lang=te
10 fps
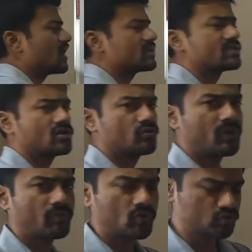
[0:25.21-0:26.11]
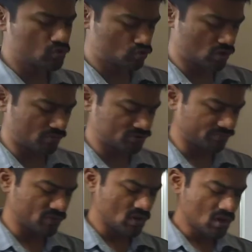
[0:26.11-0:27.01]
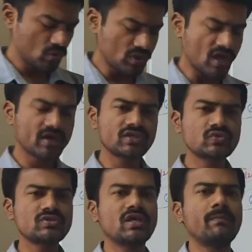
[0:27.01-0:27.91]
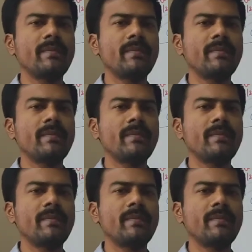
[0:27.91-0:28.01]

చాలాసార్లు పేపర్లో చూస్తున్న అంశం ఉదాహరణకు చూస్తే